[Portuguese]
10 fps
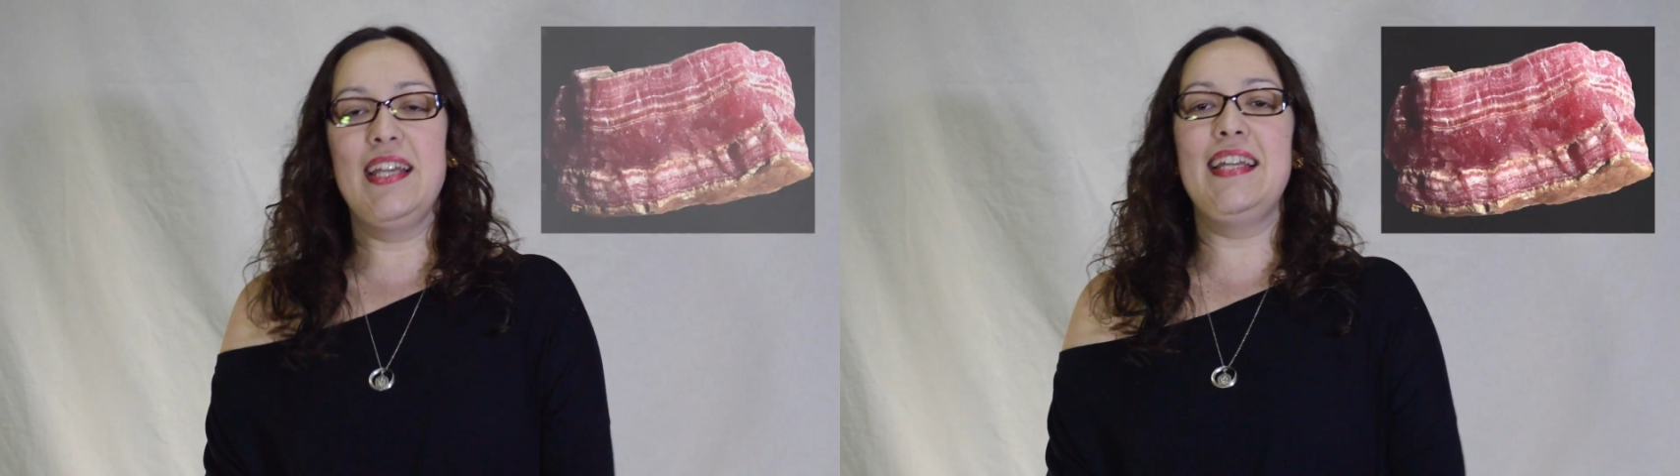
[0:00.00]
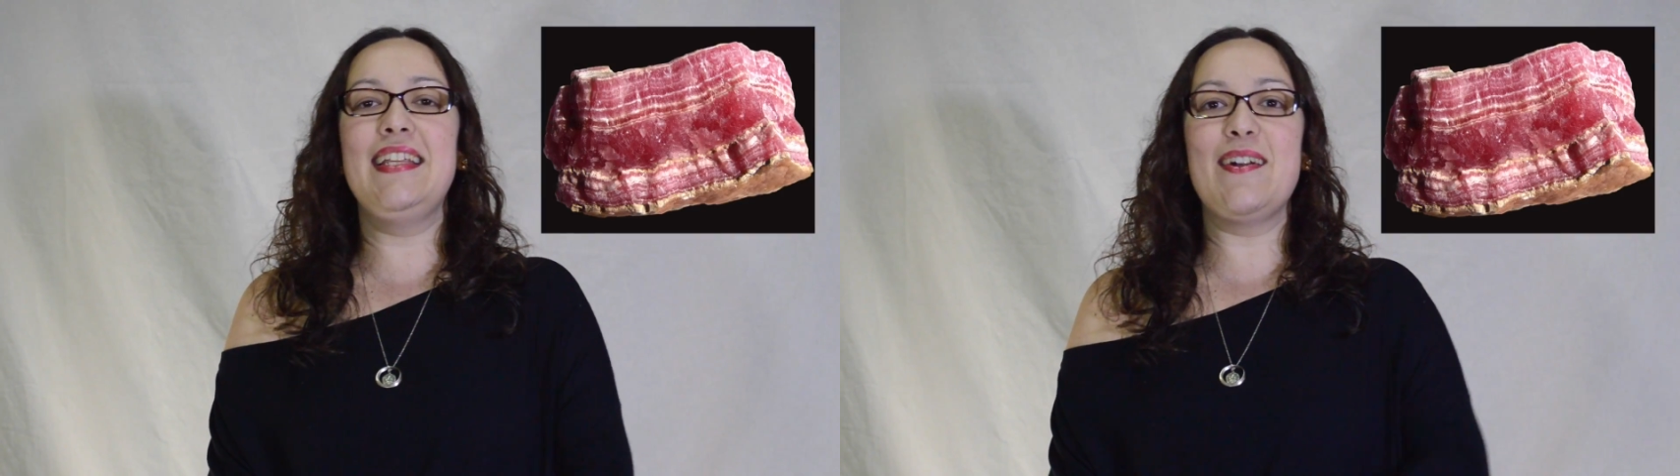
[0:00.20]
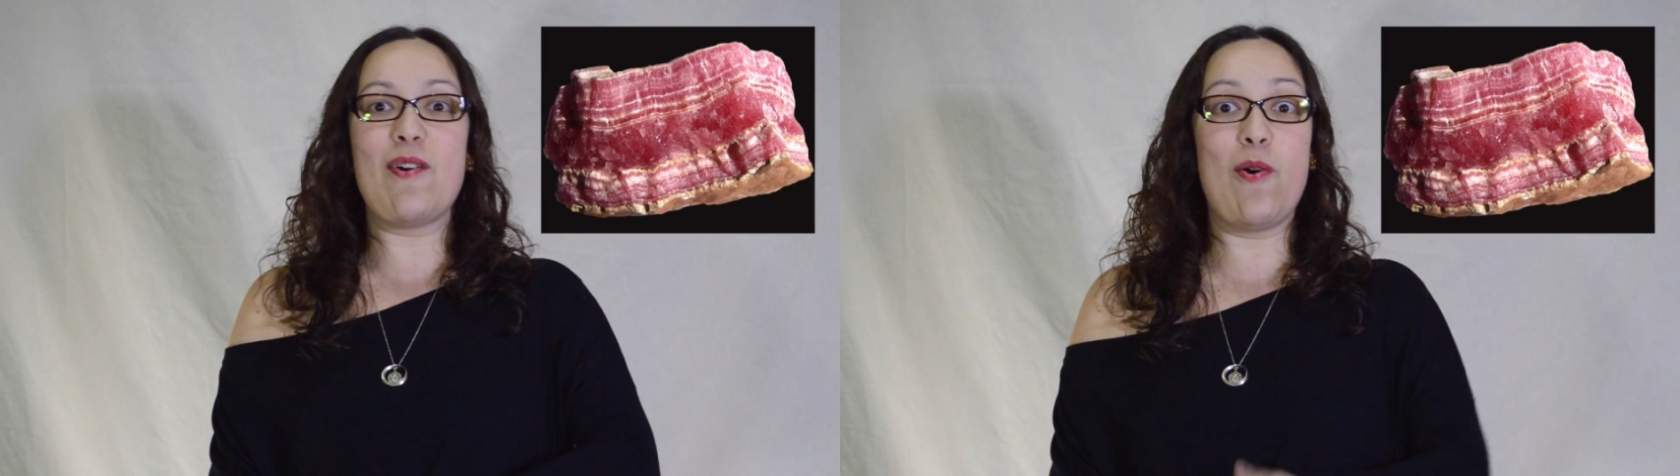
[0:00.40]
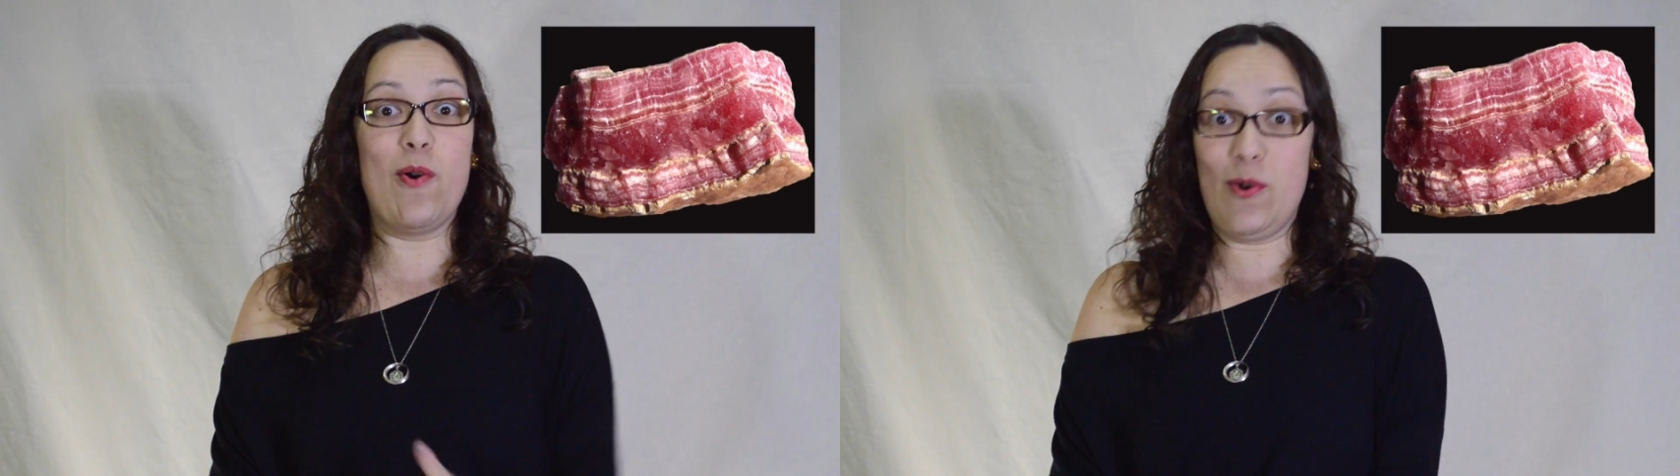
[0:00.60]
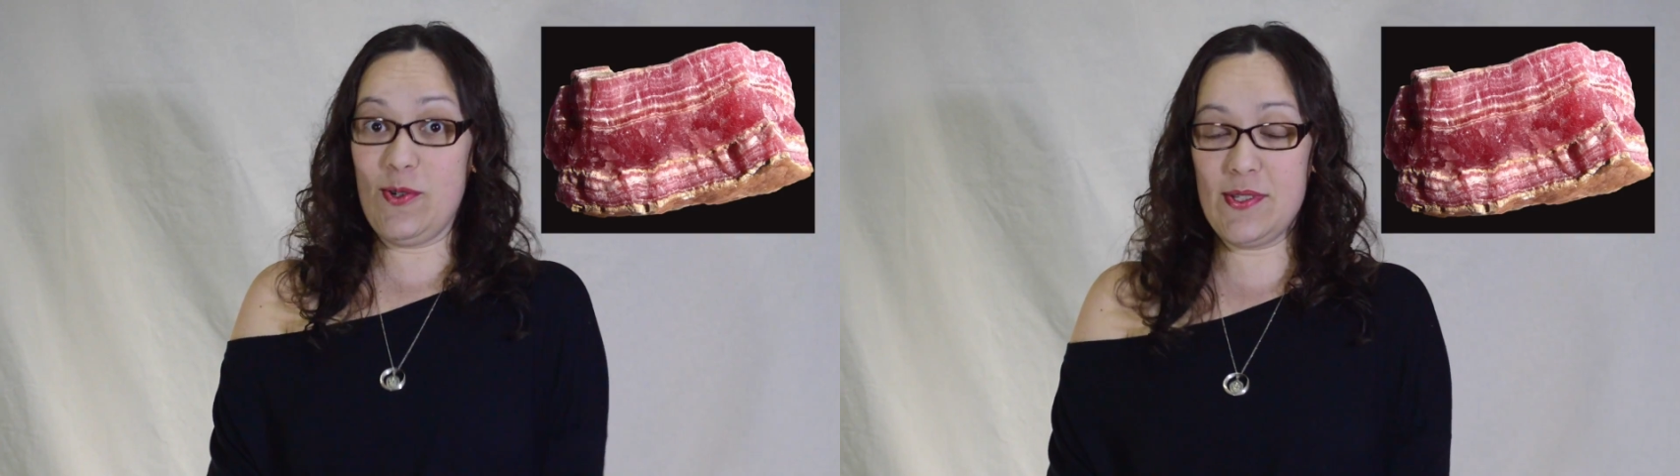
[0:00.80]
Ele é
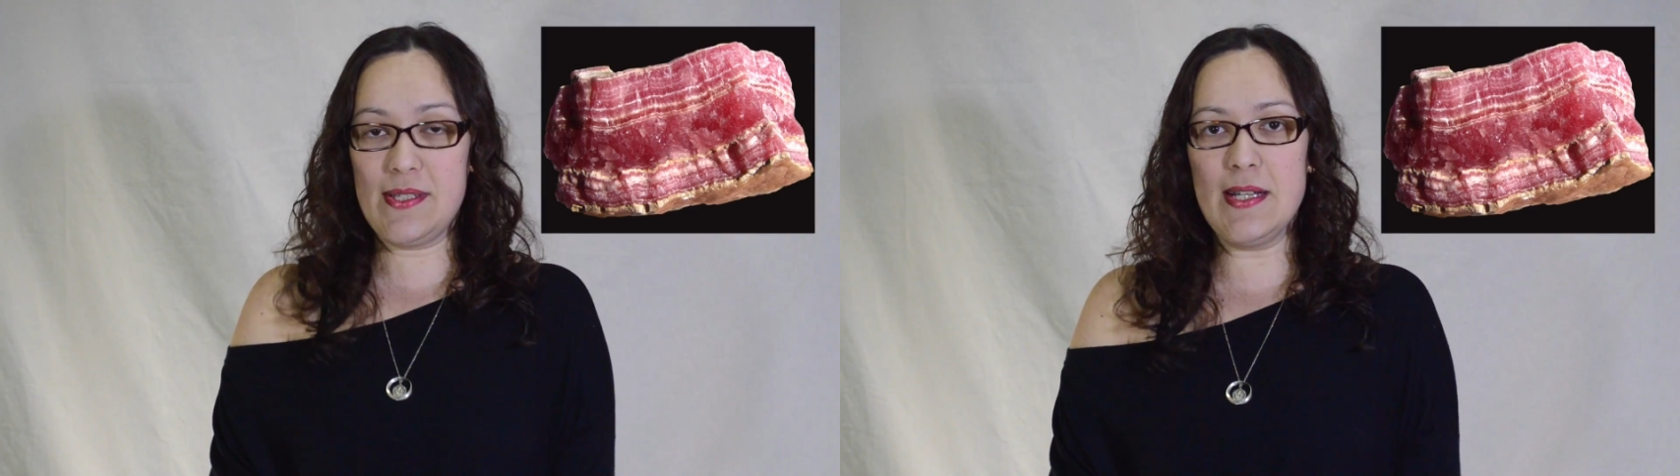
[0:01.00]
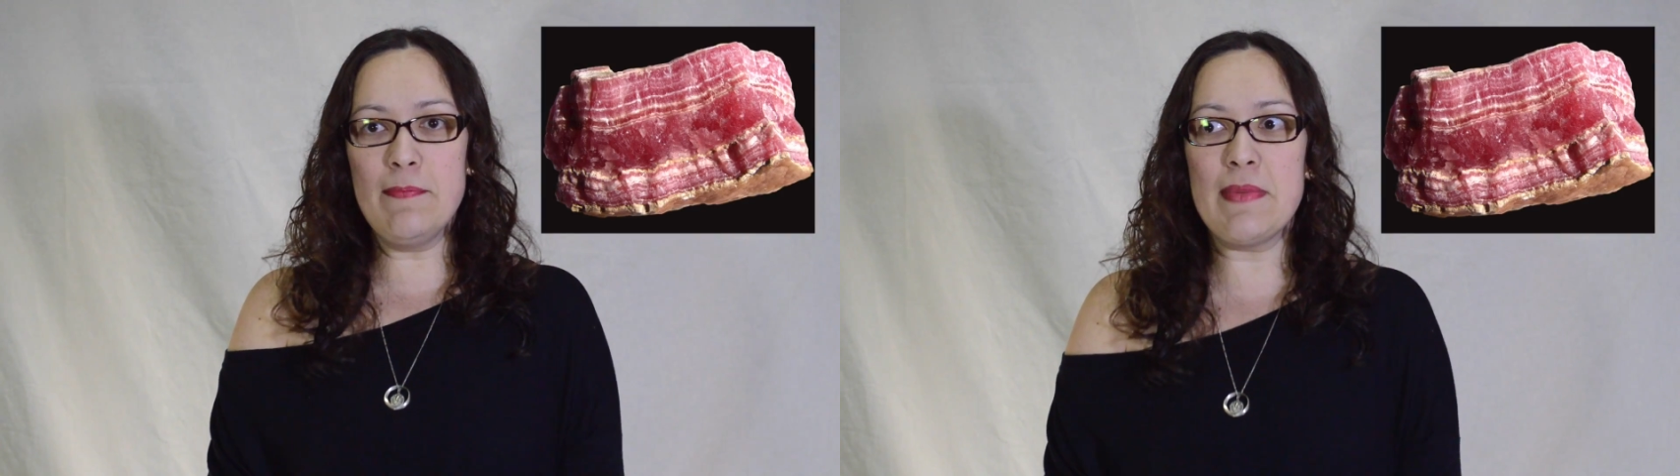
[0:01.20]
rosa,